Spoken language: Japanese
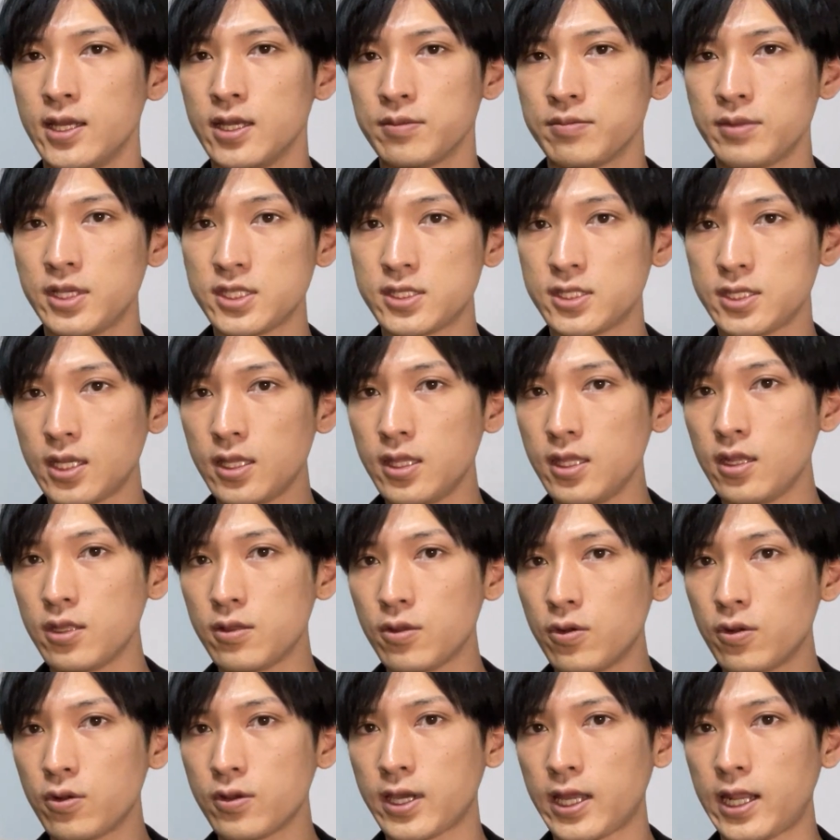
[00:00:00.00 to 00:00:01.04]
まずチャンネル
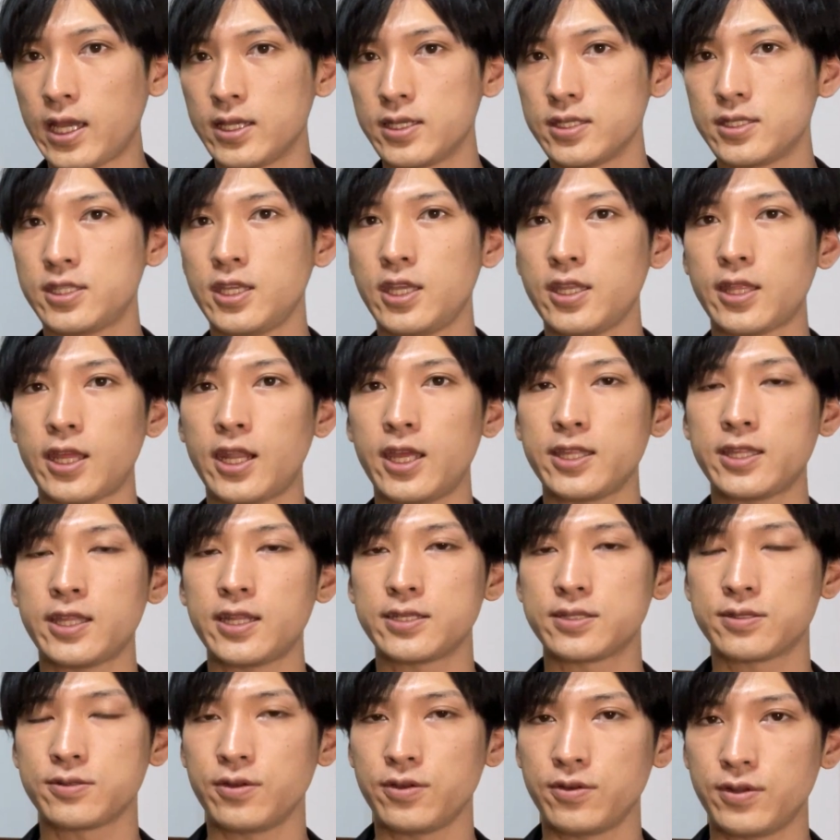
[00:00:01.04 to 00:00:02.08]
登録からしていただいたら
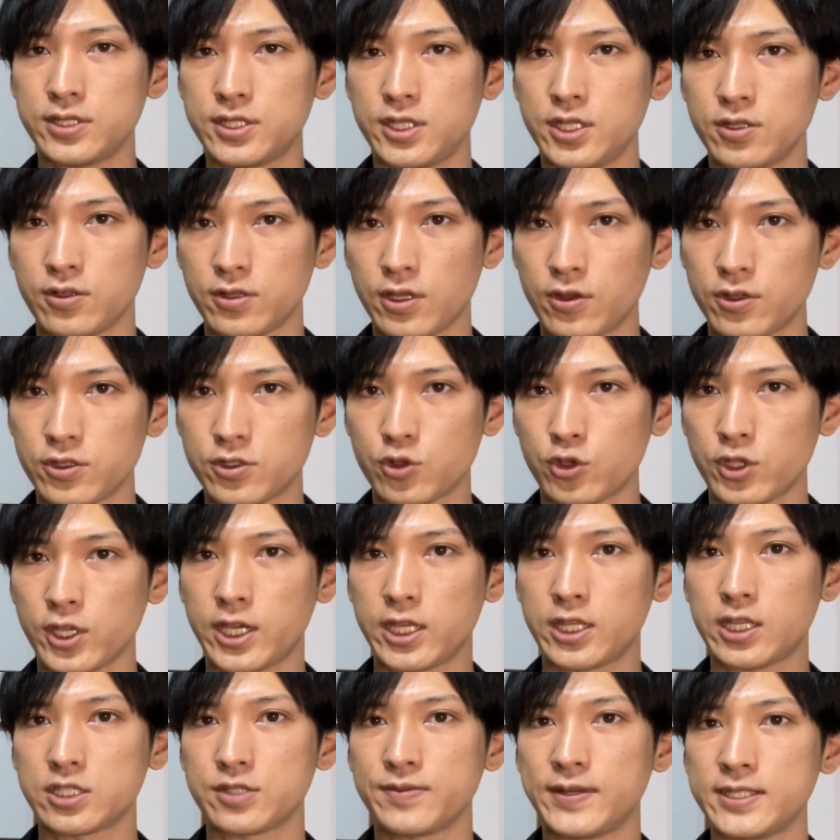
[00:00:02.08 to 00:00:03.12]
すごい嬉しいのでよろしくお願いい
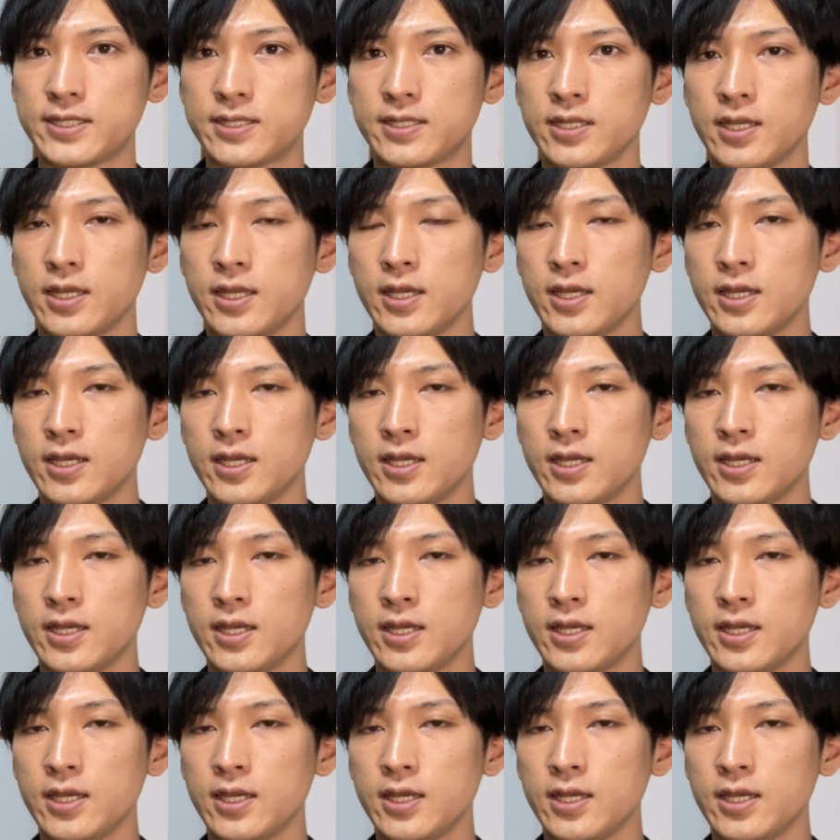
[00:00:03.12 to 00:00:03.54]
たします。